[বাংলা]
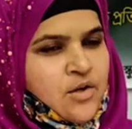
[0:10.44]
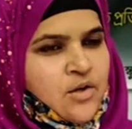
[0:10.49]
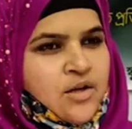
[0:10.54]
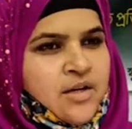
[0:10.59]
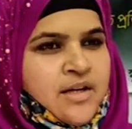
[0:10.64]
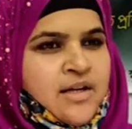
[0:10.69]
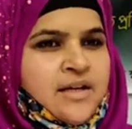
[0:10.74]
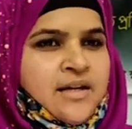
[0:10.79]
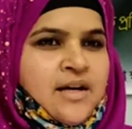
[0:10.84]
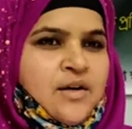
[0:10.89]

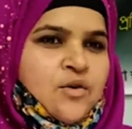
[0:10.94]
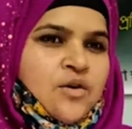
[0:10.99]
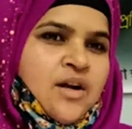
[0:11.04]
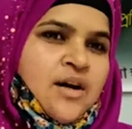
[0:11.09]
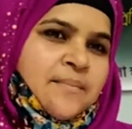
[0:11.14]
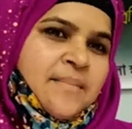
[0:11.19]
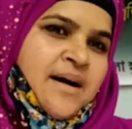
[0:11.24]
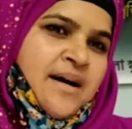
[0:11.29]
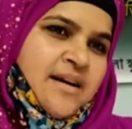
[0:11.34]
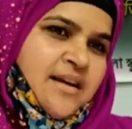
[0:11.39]
রুনু
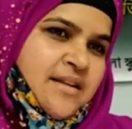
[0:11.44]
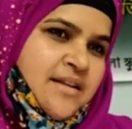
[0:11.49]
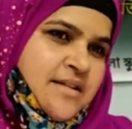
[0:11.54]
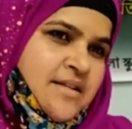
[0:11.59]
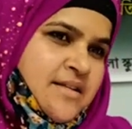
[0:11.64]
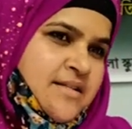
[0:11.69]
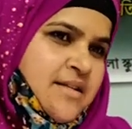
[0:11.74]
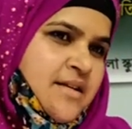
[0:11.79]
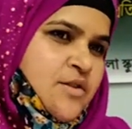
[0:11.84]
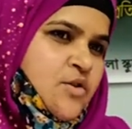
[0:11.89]
আক্তারের
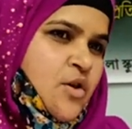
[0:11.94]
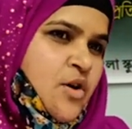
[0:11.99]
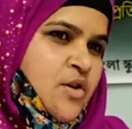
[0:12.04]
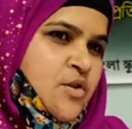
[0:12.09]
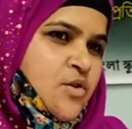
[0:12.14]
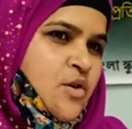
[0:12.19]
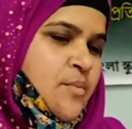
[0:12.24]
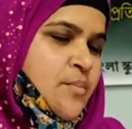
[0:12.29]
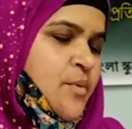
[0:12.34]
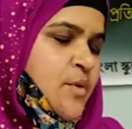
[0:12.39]

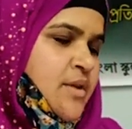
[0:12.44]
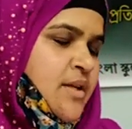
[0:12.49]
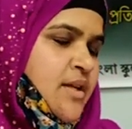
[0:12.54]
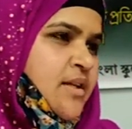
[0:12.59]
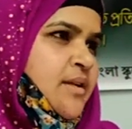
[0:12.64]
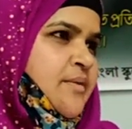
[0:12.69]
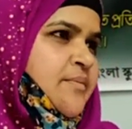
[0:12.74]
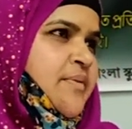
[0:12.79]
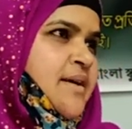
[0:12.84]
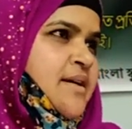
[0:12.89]
সভাপতিত্বে
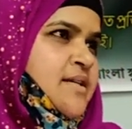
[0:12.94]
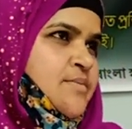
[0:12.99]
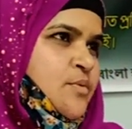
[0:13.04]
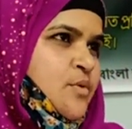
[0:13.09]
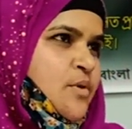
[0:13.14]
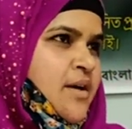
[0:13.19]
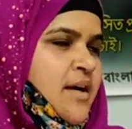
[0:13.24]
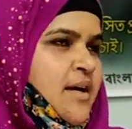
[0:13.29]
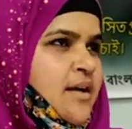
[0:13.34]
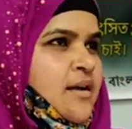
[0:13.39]

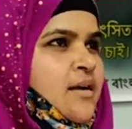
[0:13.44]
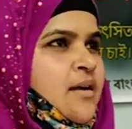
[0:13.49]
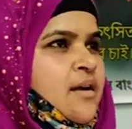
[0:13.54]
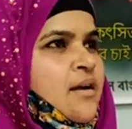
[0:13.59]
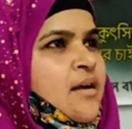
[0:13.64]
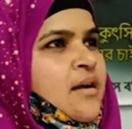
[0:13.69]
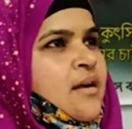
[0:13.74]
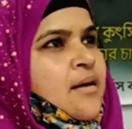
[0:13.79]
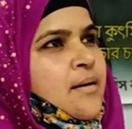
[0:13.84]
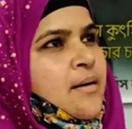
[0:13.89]
নারী নেত্রী
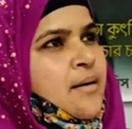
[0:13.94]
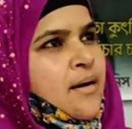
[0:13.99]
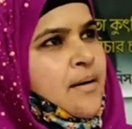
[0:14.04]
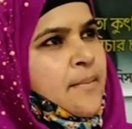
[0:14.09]
সুহেলা